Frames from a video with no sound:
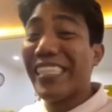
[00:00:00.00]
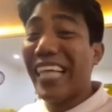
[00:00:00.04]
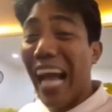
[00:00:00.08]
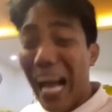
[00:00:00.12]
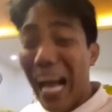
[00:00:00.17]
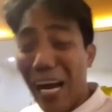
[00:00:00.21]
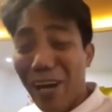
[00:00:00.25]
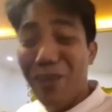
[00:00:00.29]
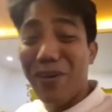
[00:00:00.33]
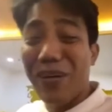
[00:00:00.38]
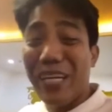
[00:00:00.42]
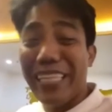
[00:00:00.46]

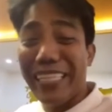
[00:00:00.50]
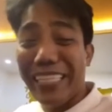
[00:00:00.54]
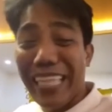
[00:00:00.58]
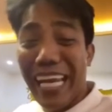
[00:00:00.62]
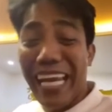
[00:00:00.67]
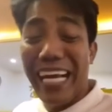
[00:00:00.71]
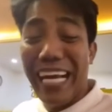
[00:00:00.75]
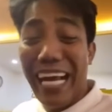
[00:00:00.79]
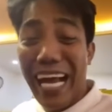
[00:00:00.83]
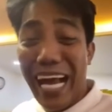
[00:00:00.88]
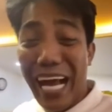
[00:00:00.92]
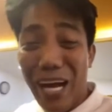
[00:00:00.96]
Gago rin
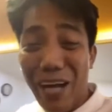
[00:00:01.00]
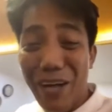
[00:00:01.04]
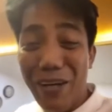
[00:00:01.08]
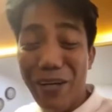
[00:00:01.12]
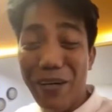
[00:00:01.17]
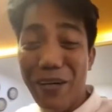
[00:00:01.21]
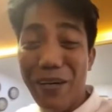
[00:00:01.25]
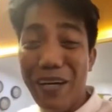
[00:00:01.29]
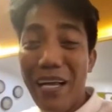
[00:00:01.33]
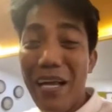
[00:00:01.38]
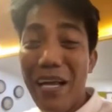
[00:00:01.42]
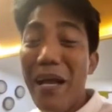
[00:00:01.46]
talaga
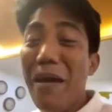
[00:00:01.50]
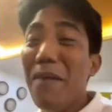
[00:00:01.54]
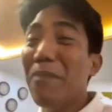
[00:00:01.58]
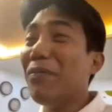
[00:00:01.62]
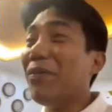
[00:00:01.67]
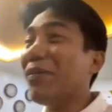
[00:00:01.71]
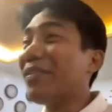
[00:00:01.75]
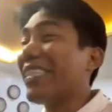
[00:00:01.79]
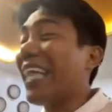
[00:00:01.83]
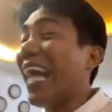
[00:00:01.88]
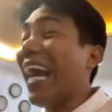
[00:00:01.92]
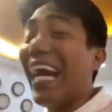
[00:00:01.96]
ako.
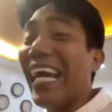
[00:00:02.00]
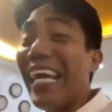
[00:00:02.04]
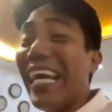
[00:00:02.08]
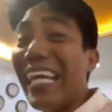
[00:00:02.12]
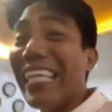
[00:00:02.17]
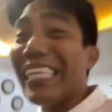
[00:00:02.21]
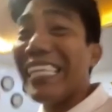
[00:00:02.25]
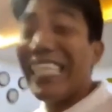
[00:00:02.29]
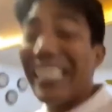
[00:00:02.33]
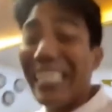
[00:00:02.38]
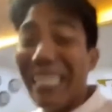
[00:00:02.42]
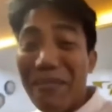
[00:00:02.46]
Putang ina,
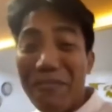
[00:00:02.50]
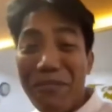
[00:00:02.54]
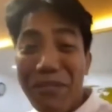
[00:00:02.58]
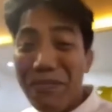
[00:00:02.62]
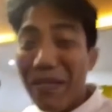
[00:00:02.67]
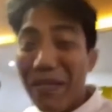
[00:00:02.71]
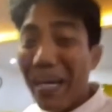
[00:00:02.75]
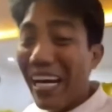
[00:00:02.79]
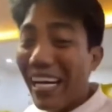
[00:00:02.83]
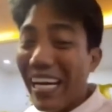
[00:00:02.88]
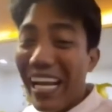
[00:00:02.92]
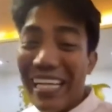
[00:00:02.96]
tignan mo yung
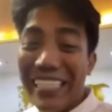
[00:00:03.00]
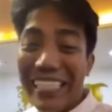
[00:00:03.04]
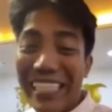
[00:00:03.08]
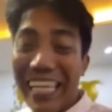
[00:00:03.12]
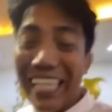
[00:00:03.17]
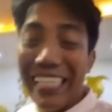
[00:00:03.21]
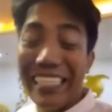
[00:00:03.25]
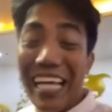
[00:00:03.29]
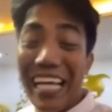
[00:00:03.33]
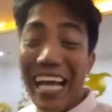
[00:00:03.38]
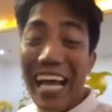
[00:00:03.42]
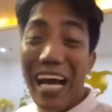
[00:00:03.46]
mga nasa
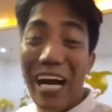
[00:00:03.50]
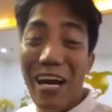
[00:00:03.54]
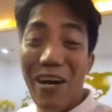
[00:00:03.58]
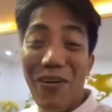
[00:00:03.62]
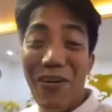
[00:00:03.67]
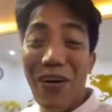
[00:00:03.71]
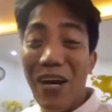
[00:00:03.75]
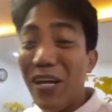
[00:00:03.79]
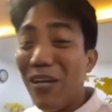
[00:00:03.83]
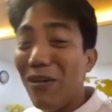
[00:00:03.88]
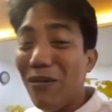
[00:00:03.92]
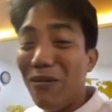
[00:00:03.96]
gasaan
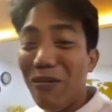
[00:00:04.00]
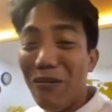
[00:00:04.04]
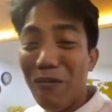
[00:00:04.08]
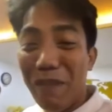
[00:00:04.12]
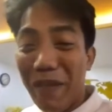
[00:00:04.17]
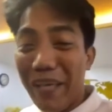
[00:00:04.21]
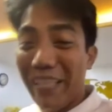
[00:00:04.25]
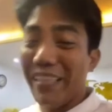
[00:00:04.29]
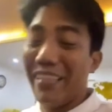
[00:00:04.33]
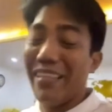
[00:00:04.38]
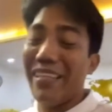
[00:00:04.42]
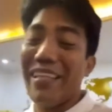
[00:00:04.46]
ko, ang
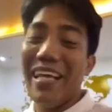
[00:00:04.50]
lulupit.